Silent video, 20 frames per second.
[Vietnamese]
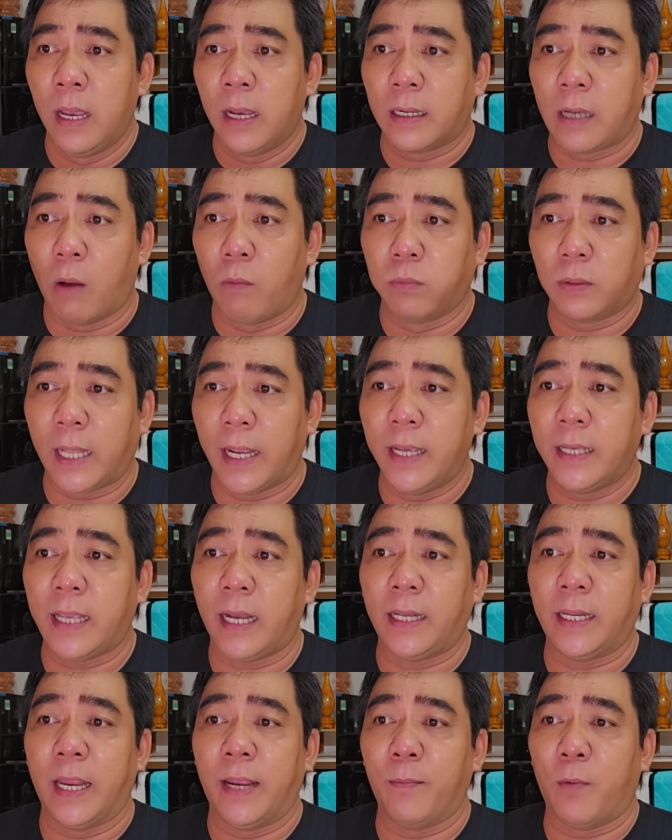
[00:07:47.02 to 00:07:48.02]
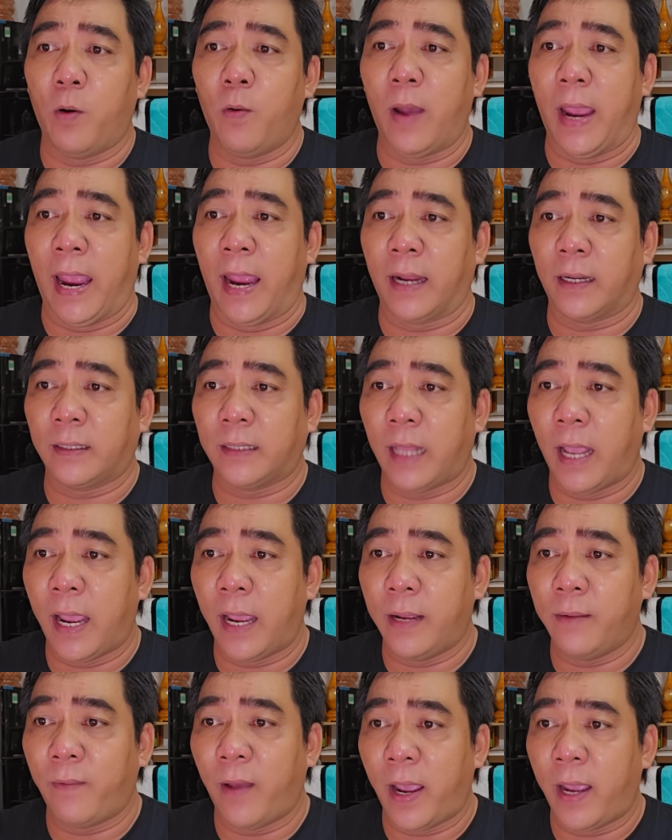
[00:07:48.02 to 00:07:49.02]
công ty trách nhiệm hữu hạn
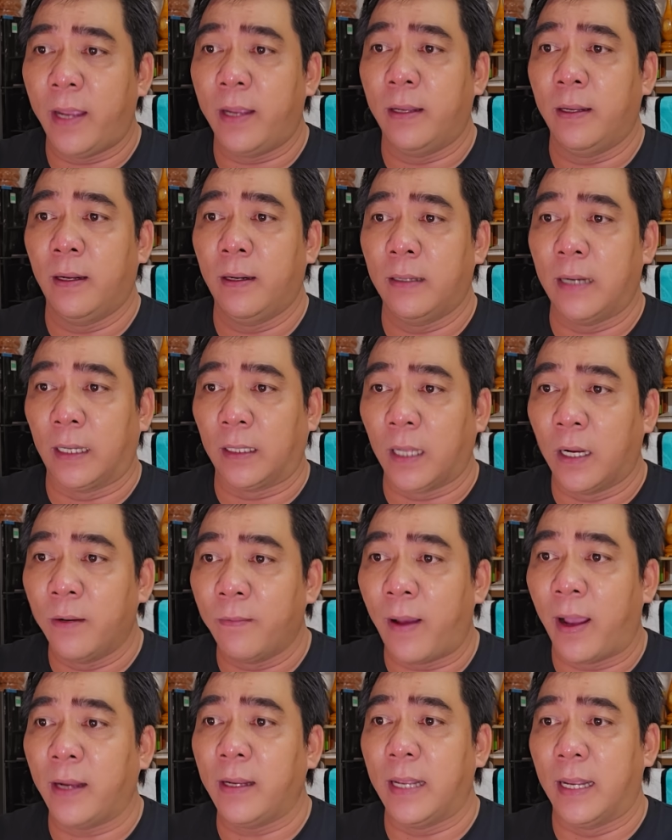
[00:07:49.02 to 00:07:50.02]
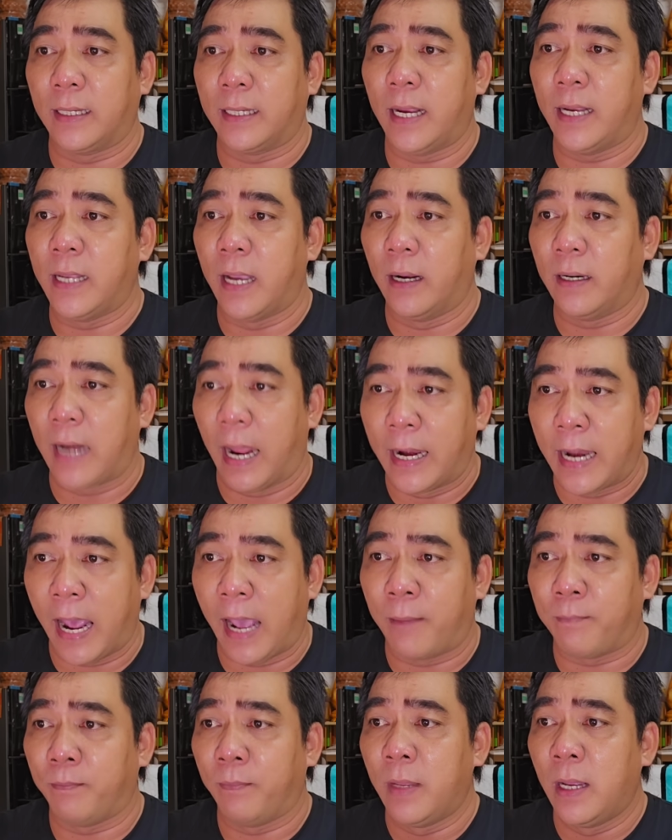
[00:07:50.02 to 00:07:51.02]
TV là tư vấn và xây dựng Đại
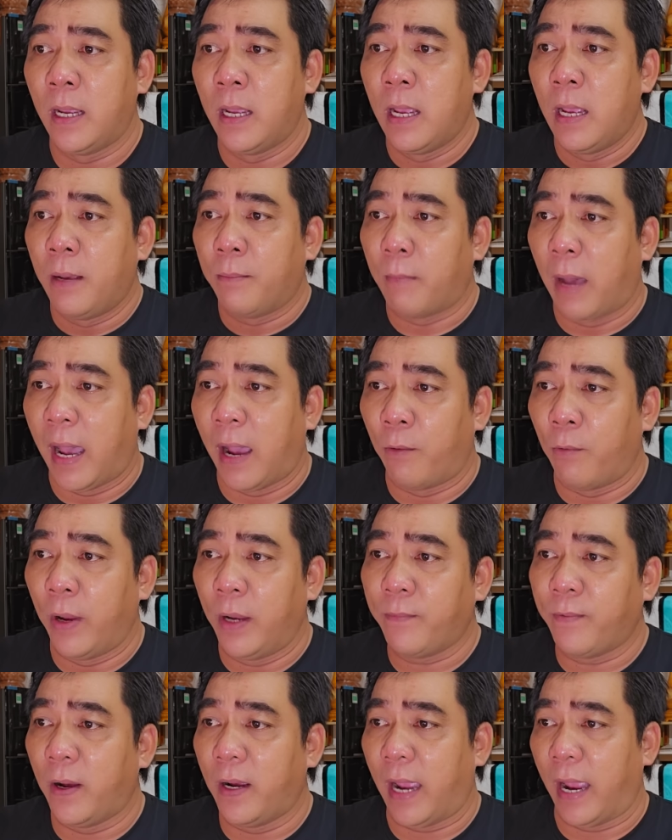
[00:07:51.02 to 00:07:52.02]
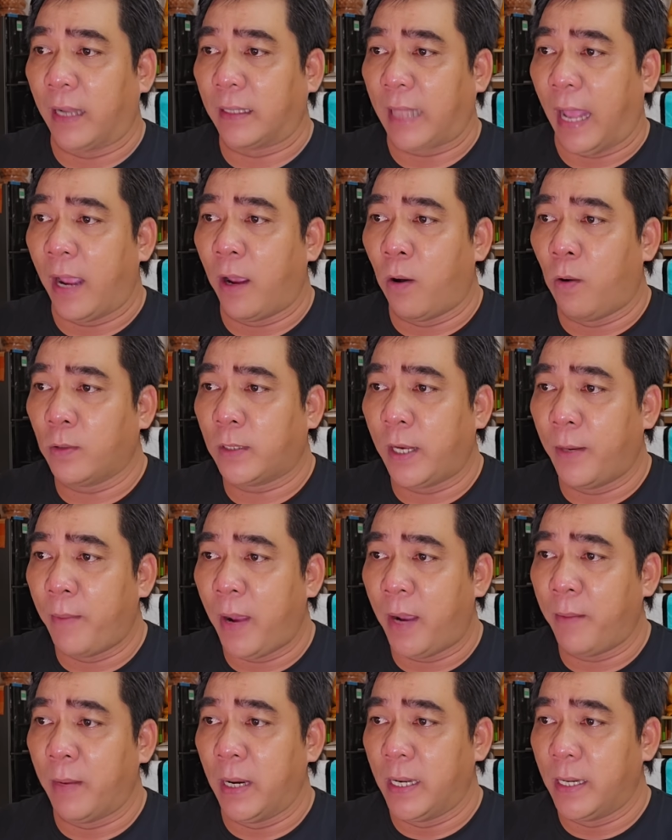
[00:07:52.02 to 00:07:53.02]
Nam. Bà Nguyễn Phương Hằng tại OCB
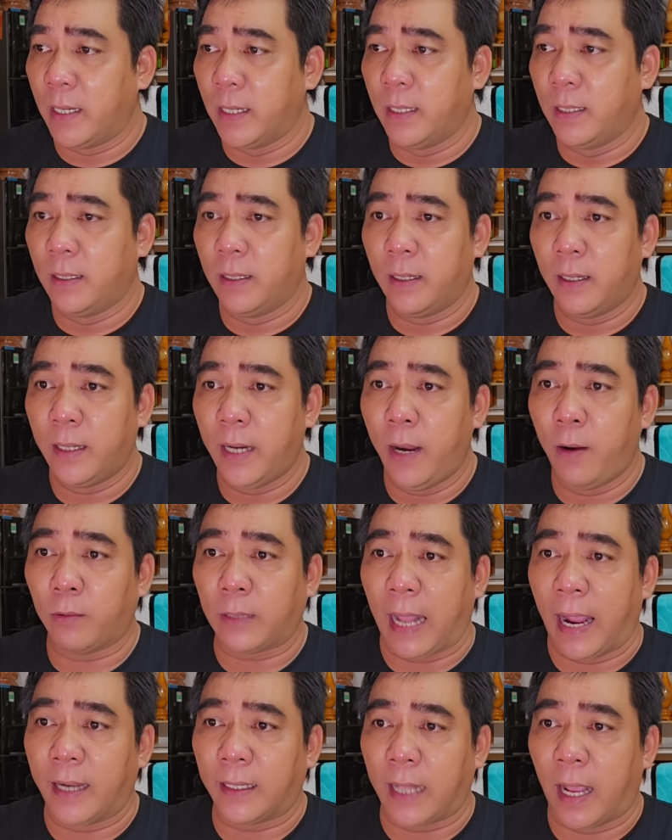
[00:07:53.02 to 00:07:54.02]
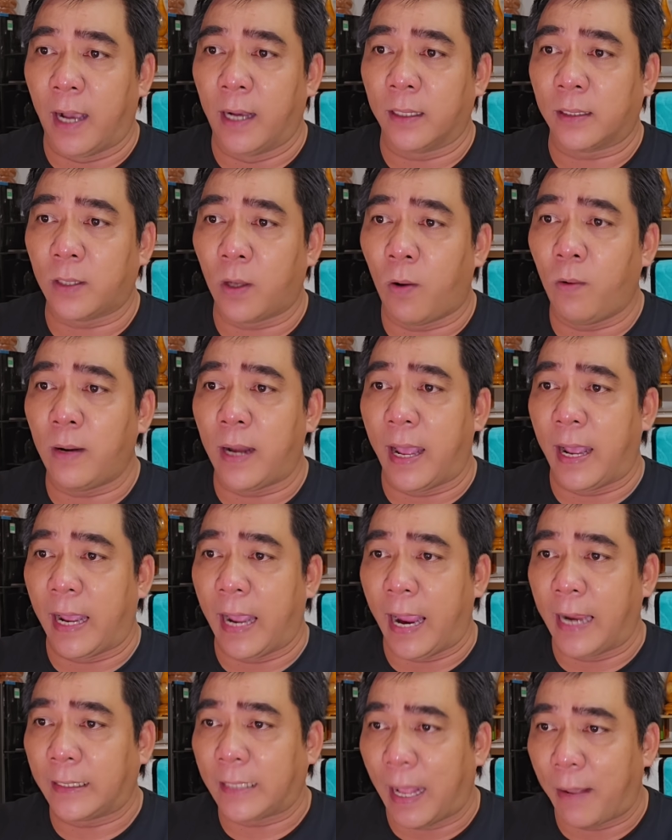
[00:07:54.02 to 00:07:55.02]
Bình Dương nêu tại tờ số là
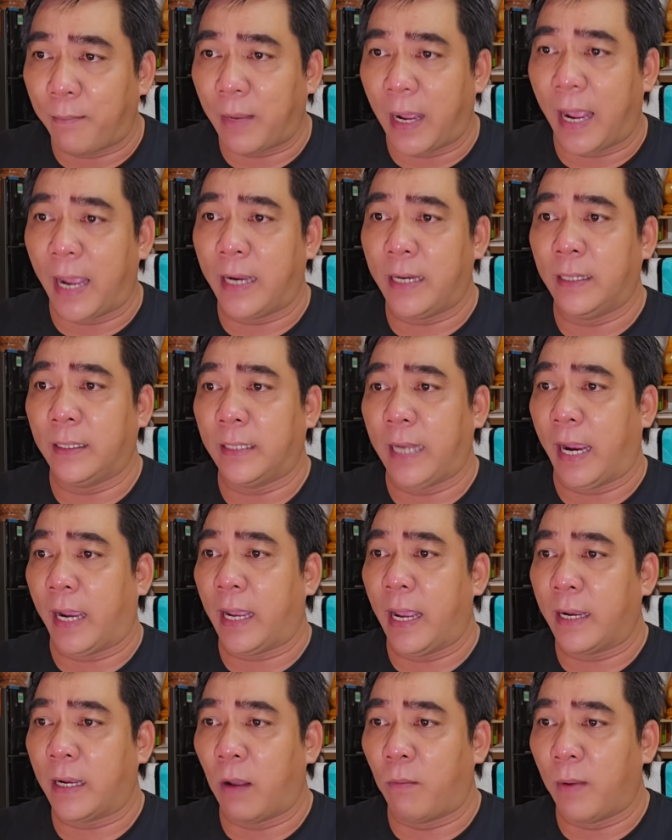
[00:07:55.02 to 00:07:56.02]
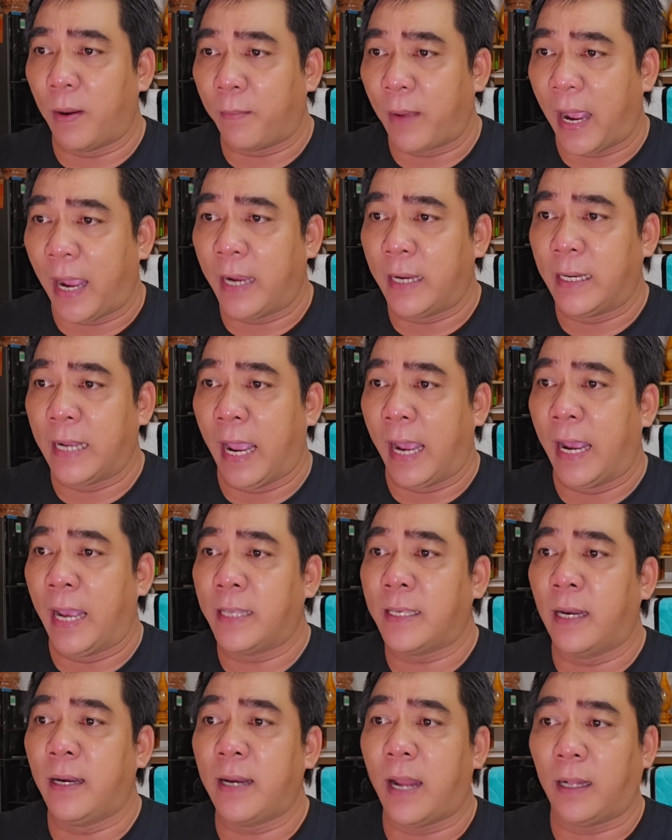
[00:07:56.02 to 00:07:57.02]
282 2022 ngày
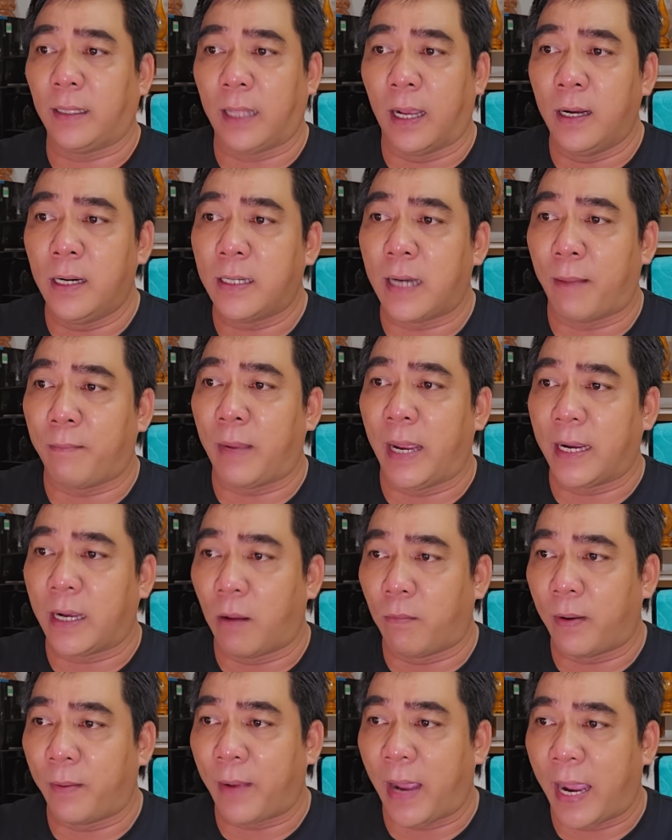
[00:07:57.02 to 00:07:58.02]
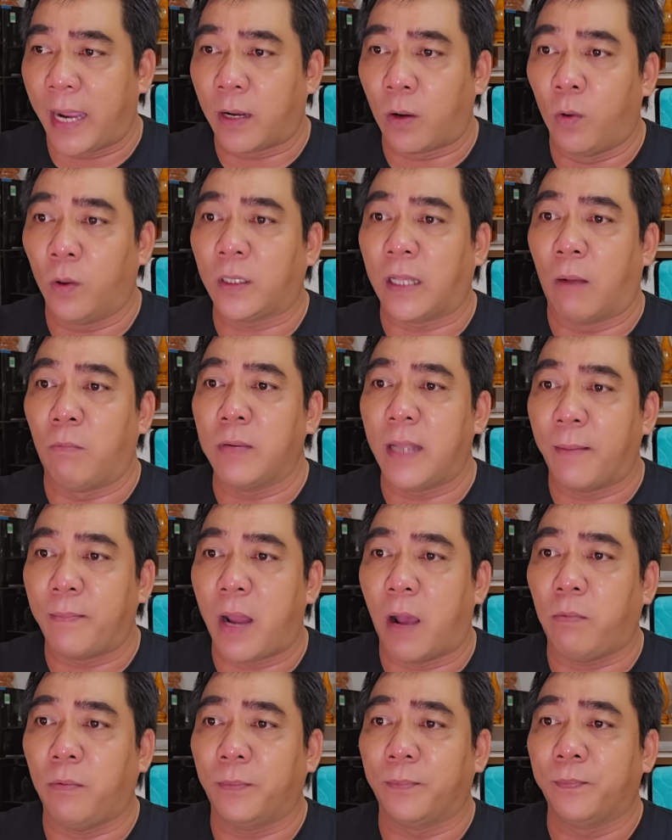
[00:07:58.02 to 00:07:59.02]
29 tháng 4 năm 2022 của Tổng Giám
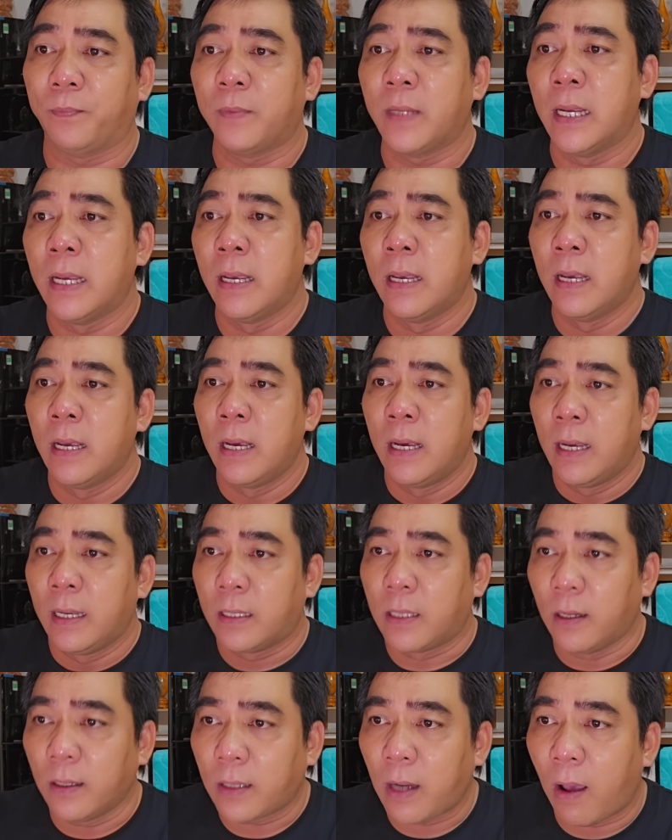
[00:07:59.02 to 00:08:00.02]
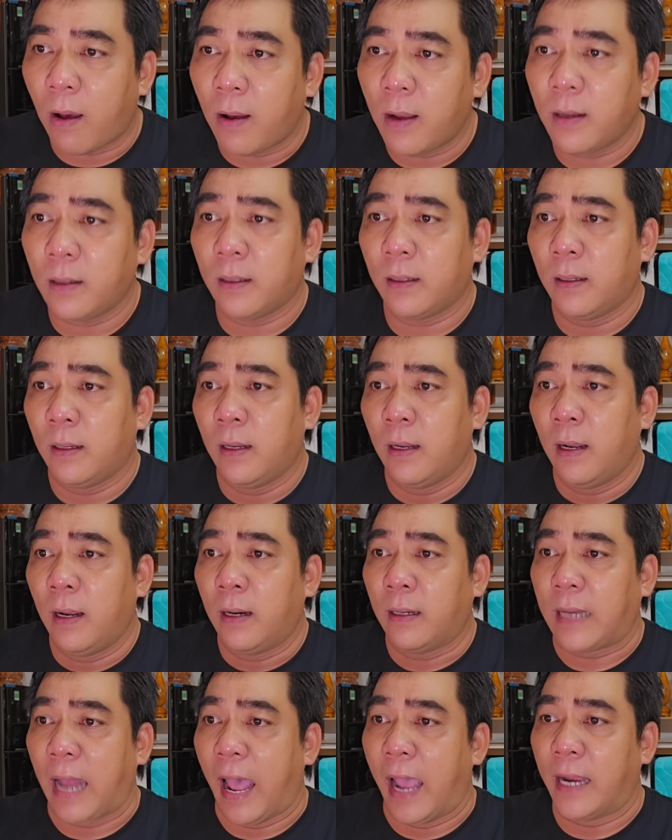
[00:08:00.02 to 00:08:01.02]
đốc. Trước đó,
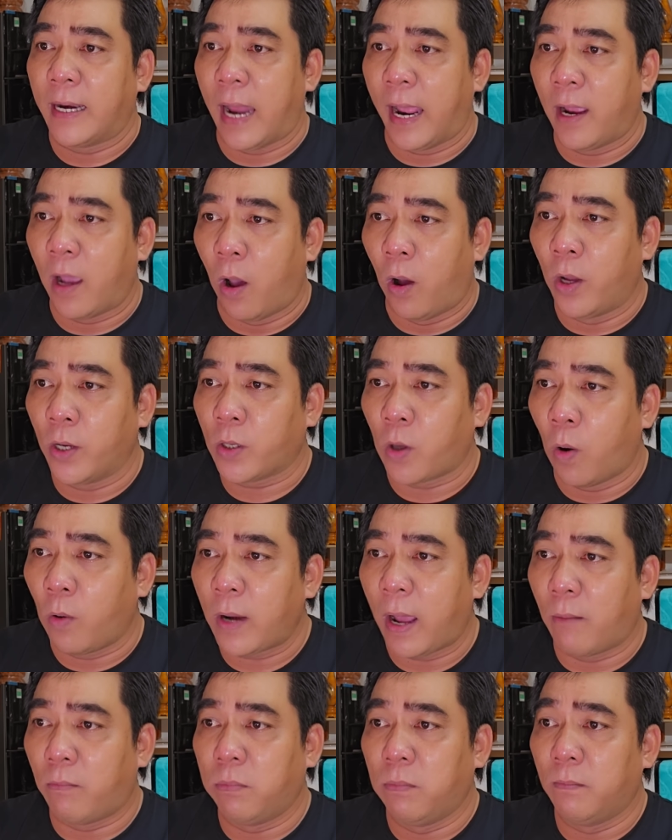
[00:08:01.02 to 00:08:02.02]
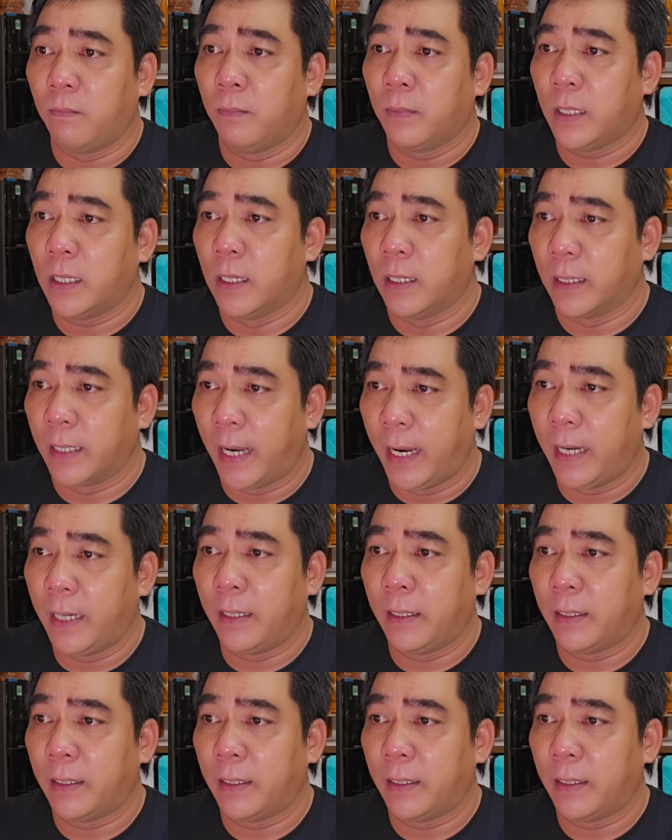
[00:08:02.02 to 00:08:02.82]
tại Đại hội Cổ đông Thường niên